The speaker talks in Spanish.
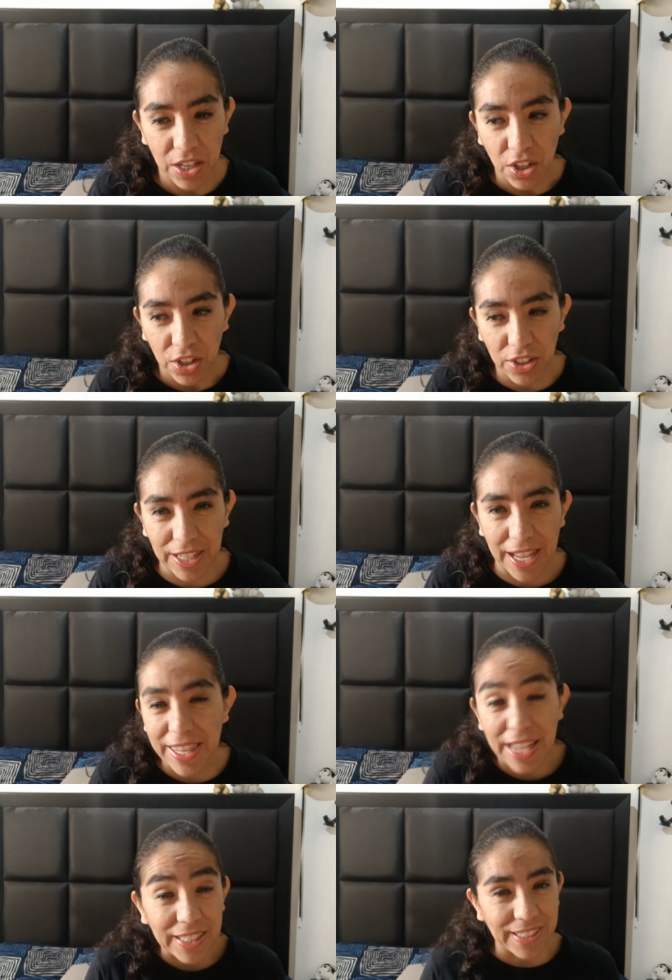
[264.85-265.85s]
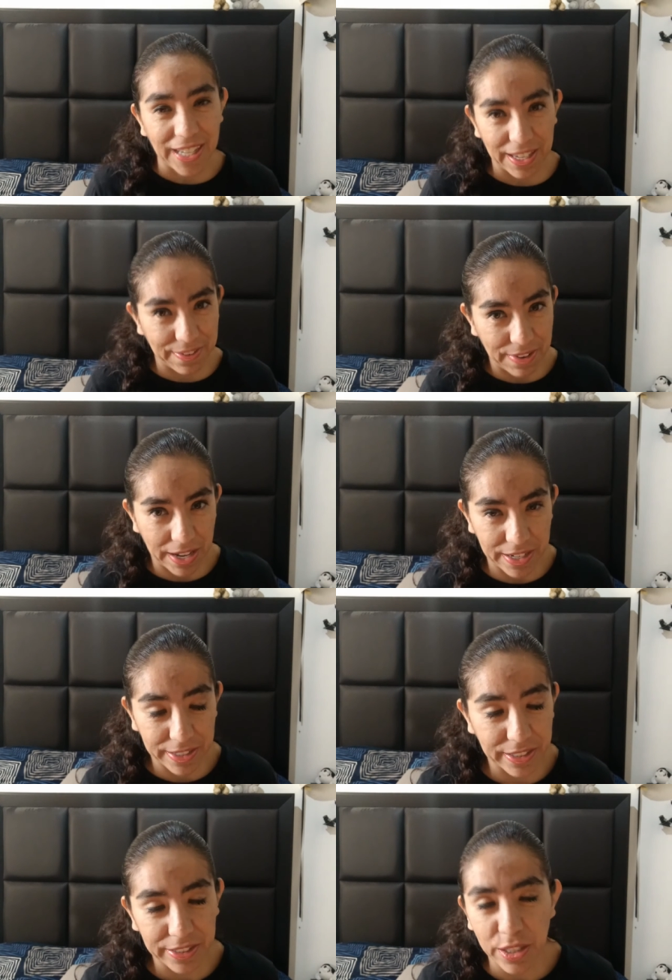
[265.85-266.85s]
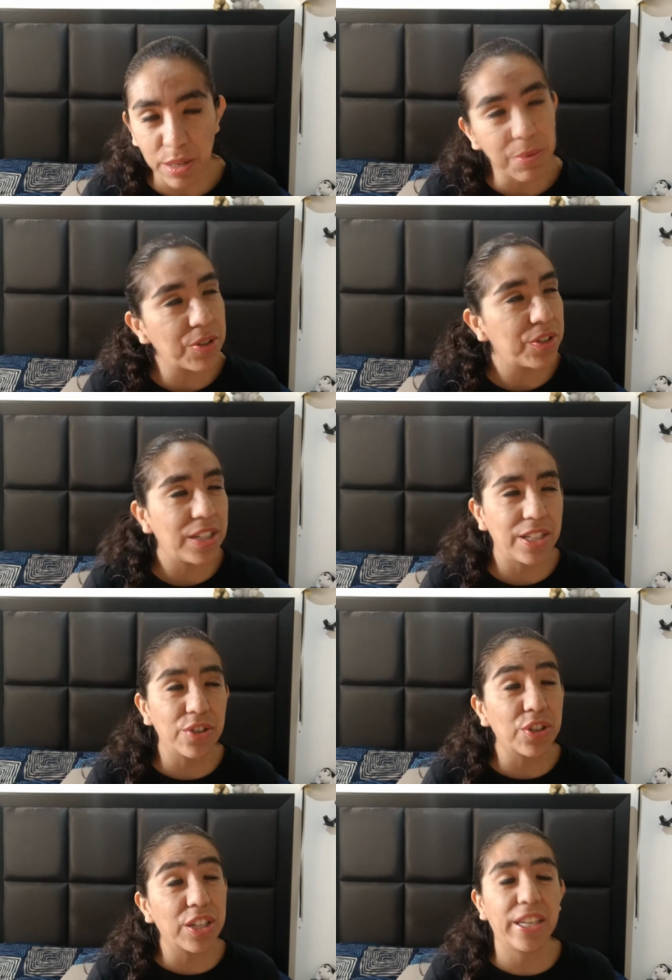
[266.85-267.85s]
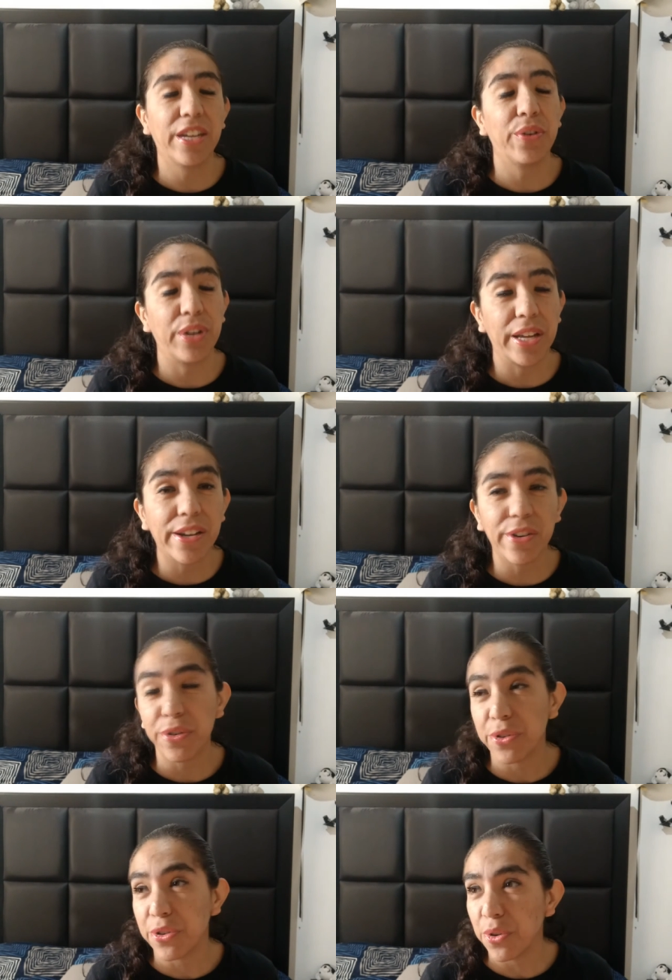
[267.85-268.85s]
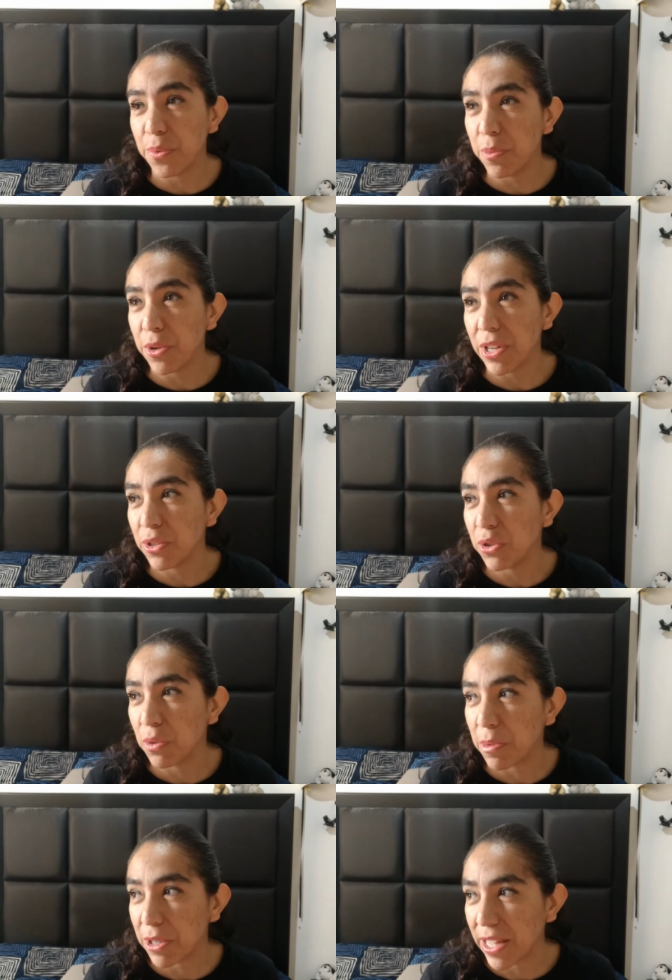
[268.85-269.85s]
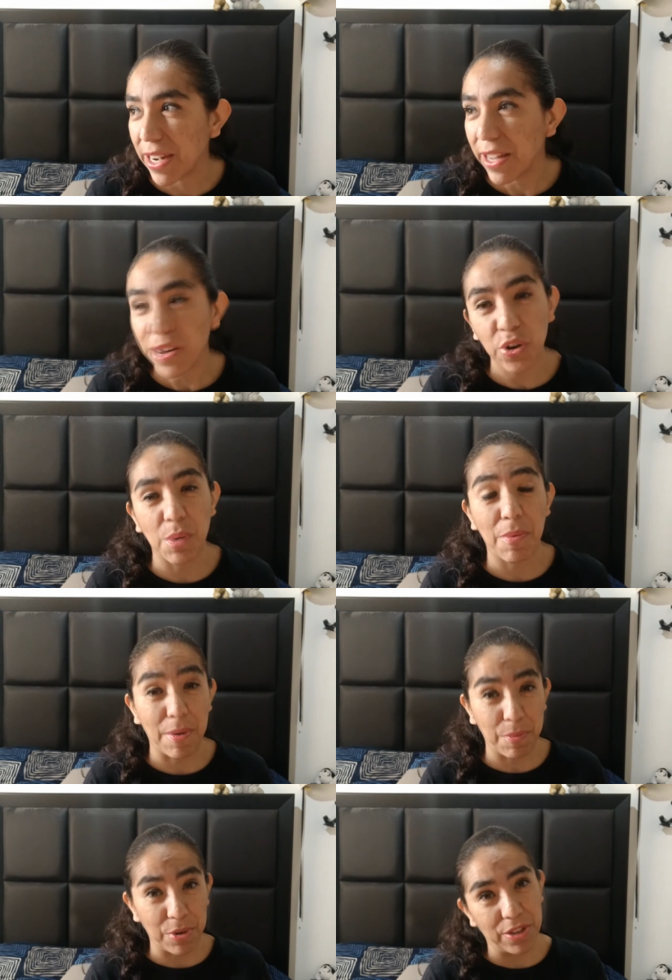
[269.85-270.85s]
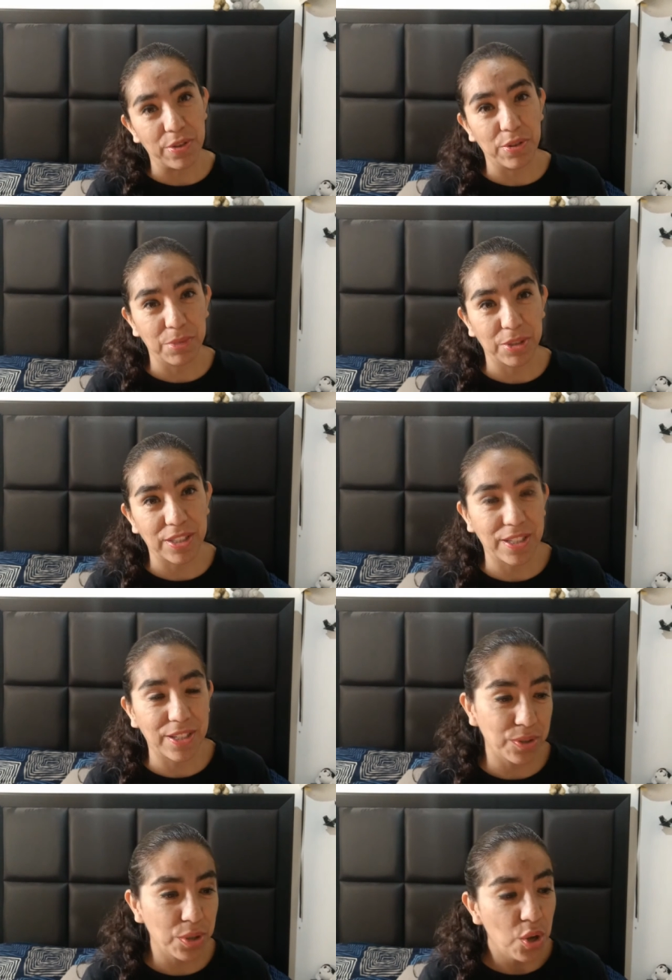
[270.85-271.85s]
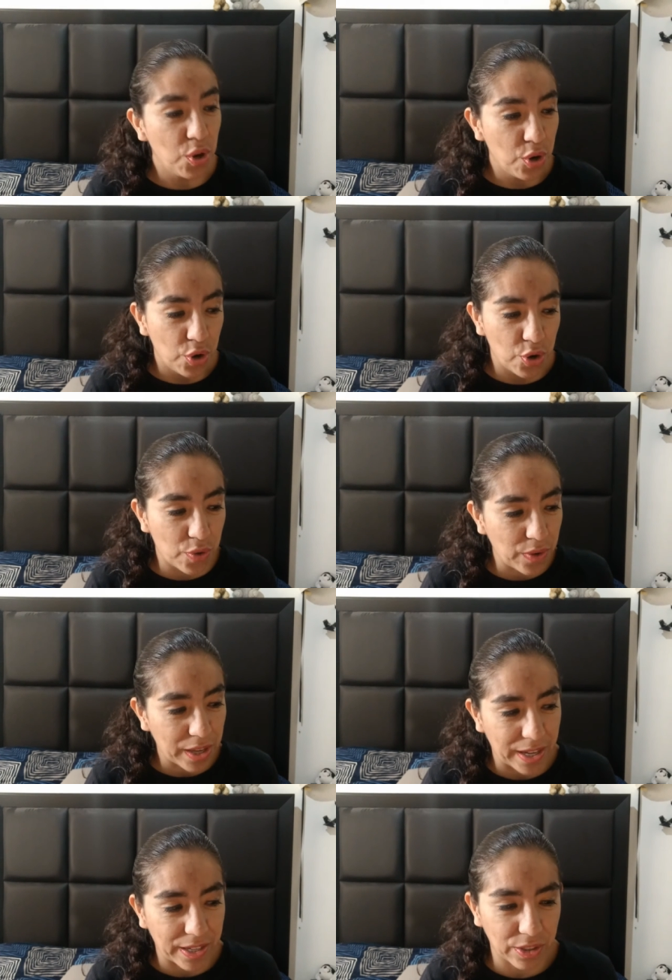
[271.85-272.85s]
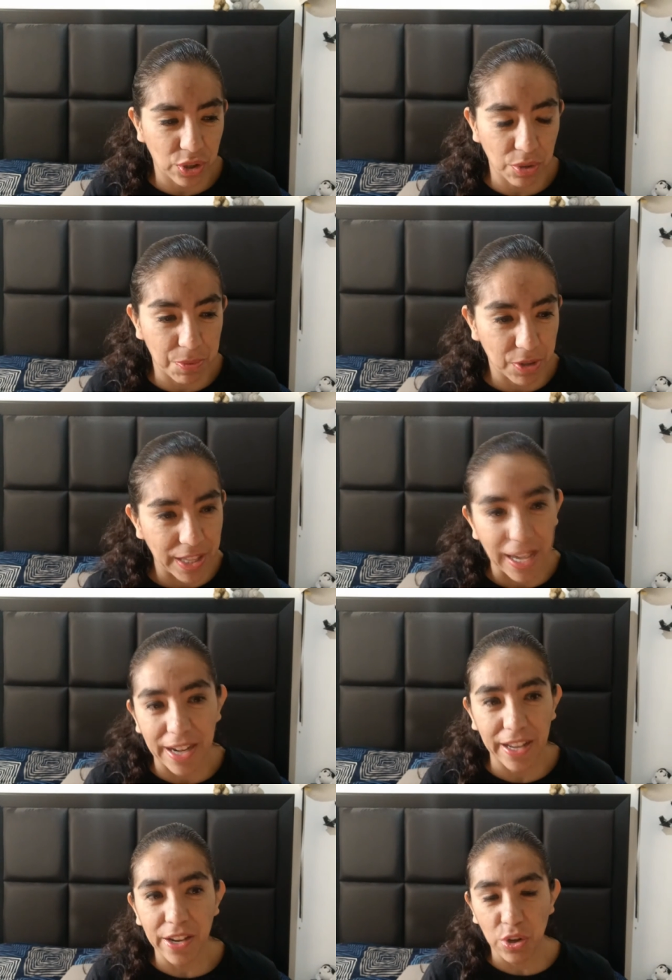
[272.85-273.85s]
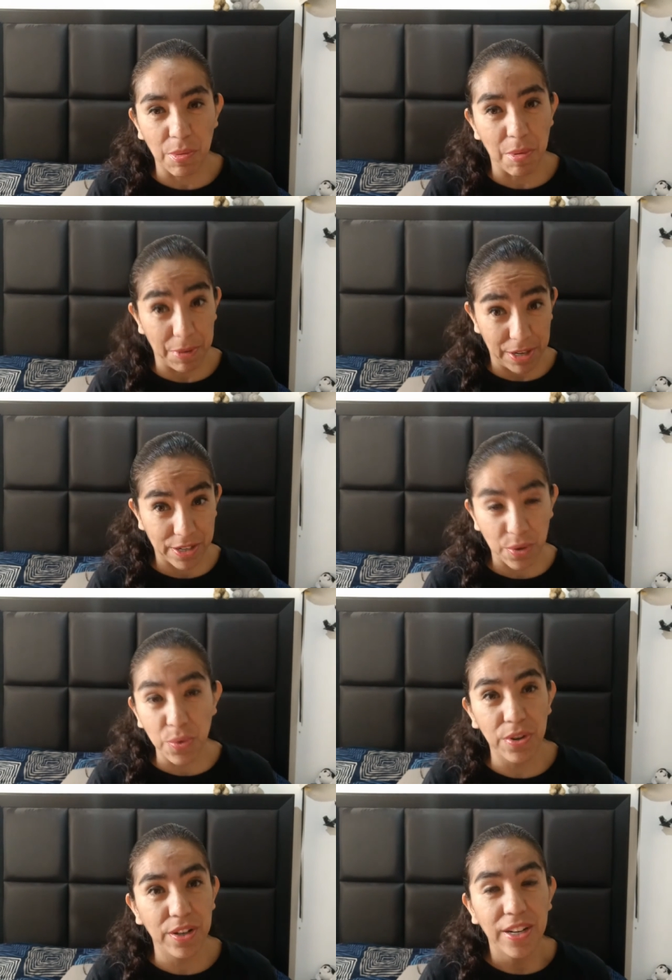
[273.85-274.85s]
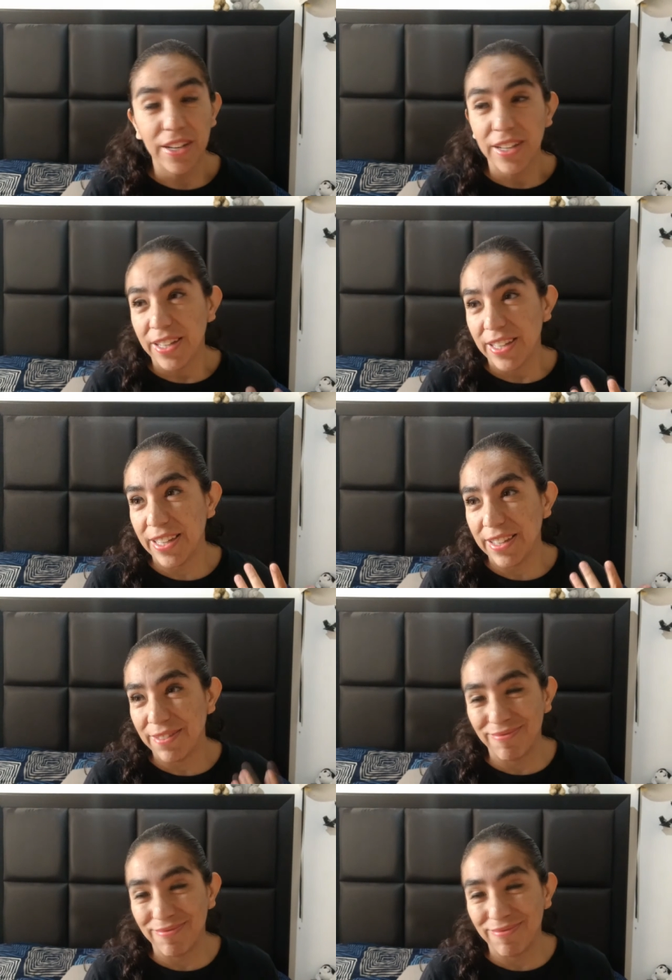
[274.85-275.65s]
o sea, ya sé que va a ir el tercer libro y no quiero leerlo, no voy a soportar leer cómo van muriendo los mosqueteros, no voy a soportar leer cómo muere Raúl. Y,